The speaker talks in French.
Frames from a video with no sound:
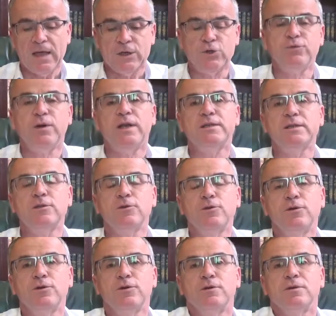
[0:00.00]
Je vous laisse
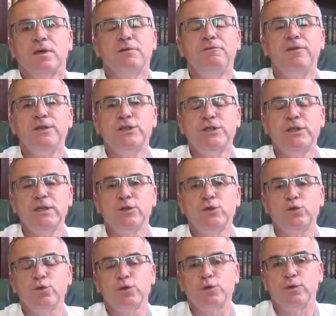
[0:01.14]
euh, réfléchir
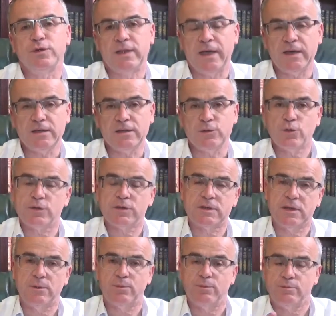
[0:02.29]
sur ce texte, sur
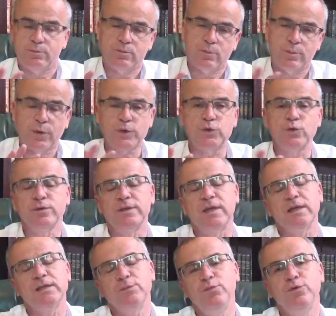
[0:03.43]
ces portions de
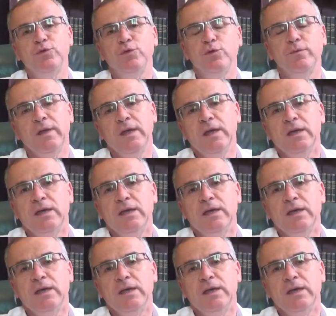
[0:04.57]
texte plutôt,